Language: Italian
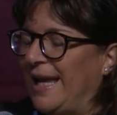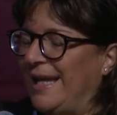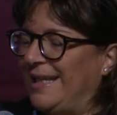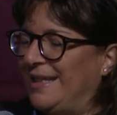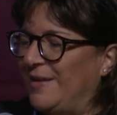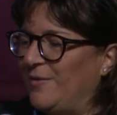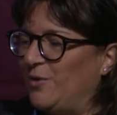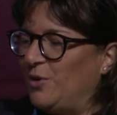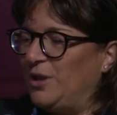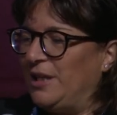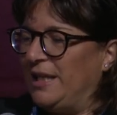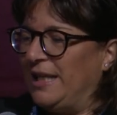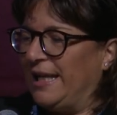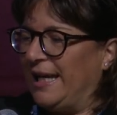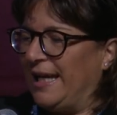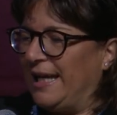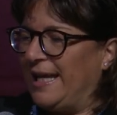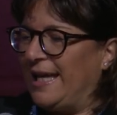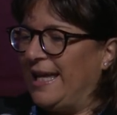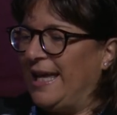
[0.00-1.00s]
e devo
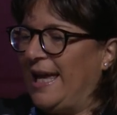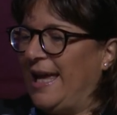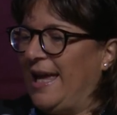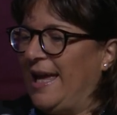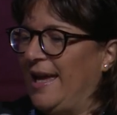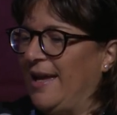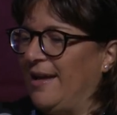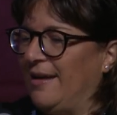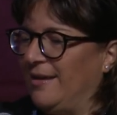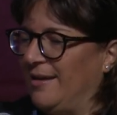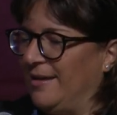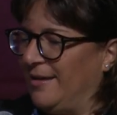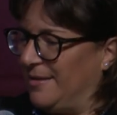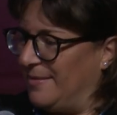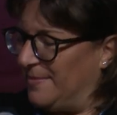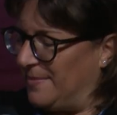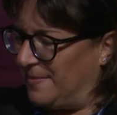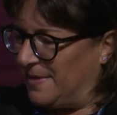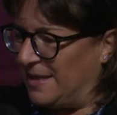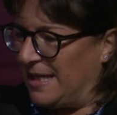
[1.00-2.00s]
dire che
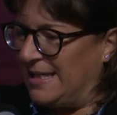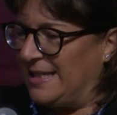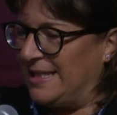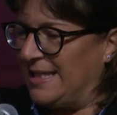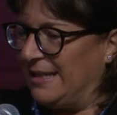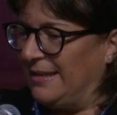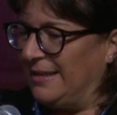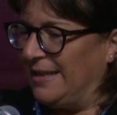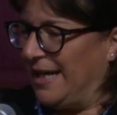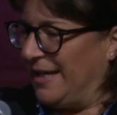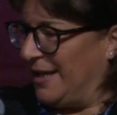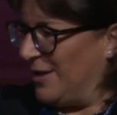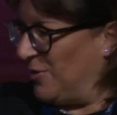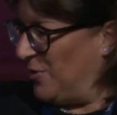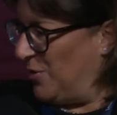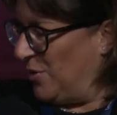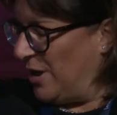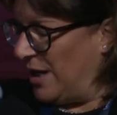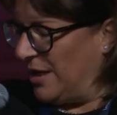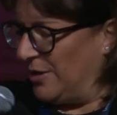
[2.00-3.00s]
eh, senza entrare
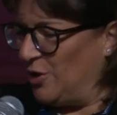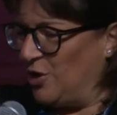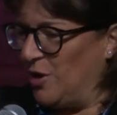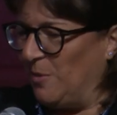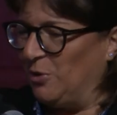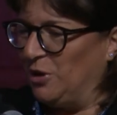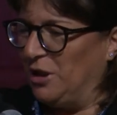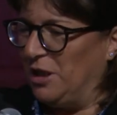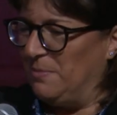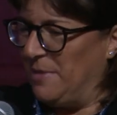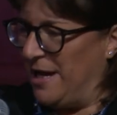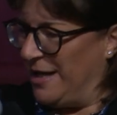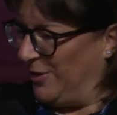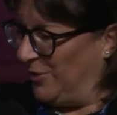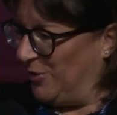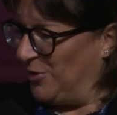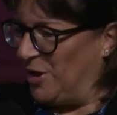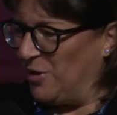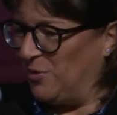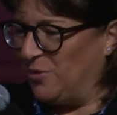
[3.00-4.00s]
ancora diciamo, nel
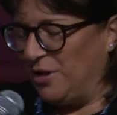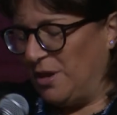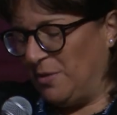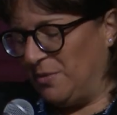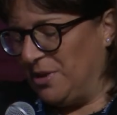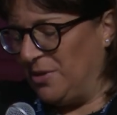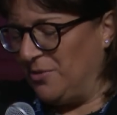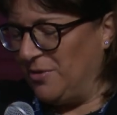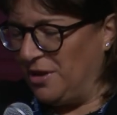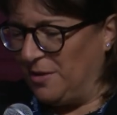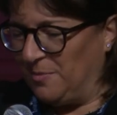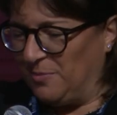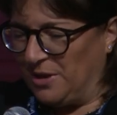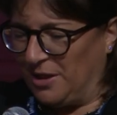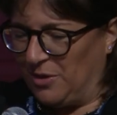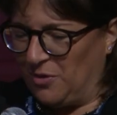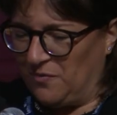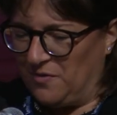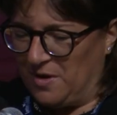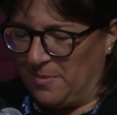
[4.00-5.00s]
merito di alcune questioni
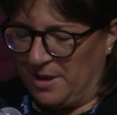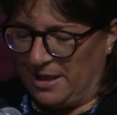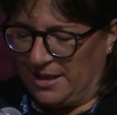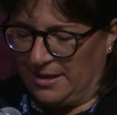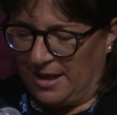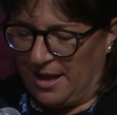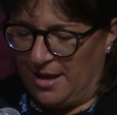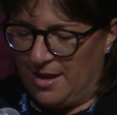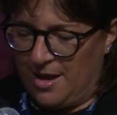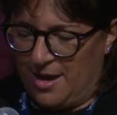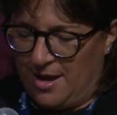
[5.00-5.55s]
perché ovviamente